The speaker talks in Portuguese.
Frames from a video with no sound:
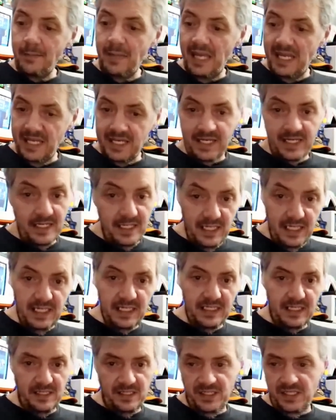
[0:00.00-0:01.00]
na
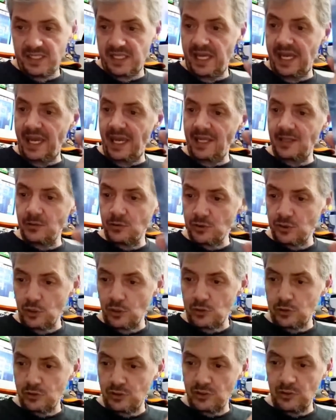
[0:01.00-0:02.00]
Americanas, tem nos
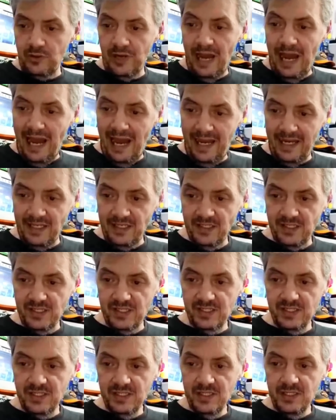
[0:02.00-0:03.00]
outros
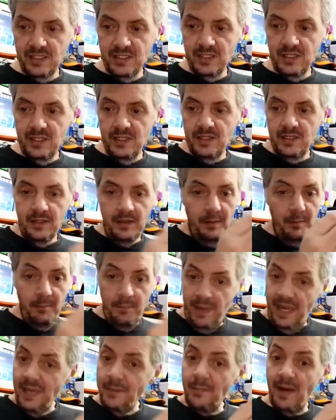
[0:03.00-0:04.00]
lugares,
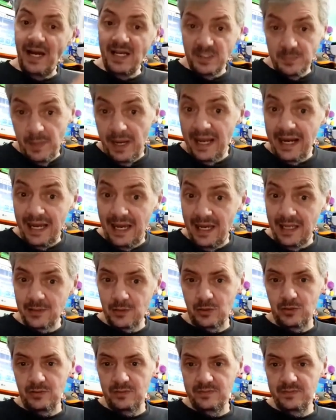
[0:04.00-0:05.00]
bem mais
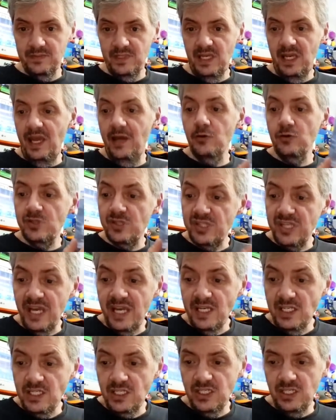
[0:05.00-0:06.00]
barato. Eu
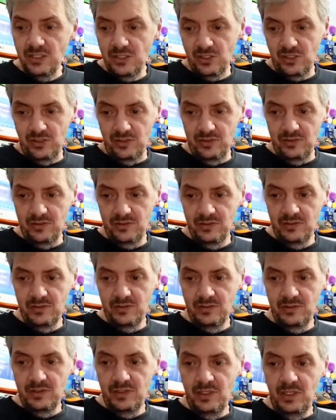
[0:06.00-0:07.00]
sei disso.
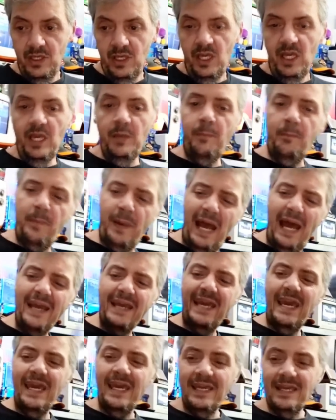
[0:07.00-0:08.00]
E para
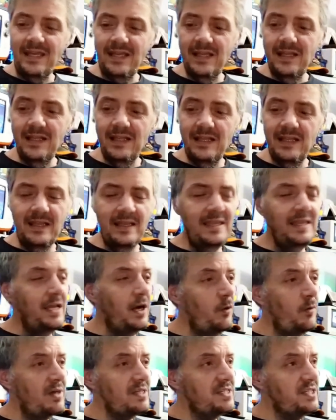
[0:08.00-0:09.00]
quem
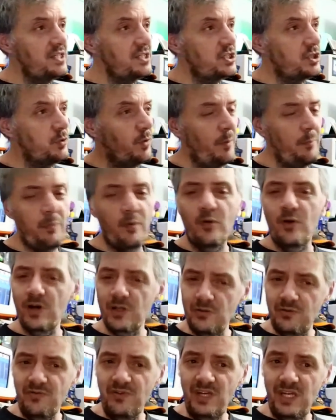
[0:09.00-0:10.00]
não assistiu a
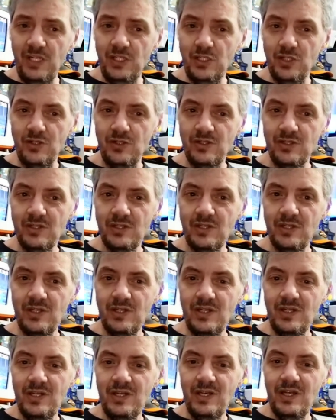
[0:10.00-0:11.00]
porra do vídeo
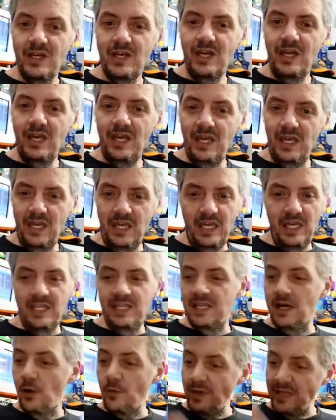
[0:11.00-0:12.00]

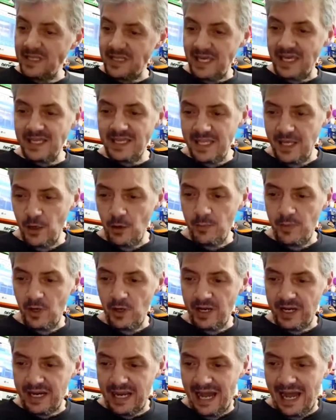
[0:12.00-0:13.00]
e não entendeu o
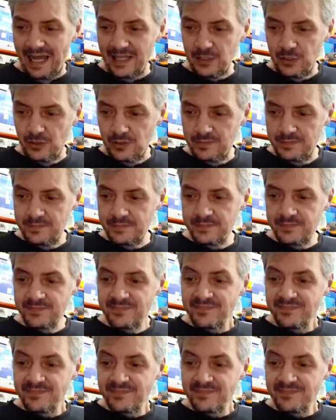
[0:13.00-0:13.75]
meu recado,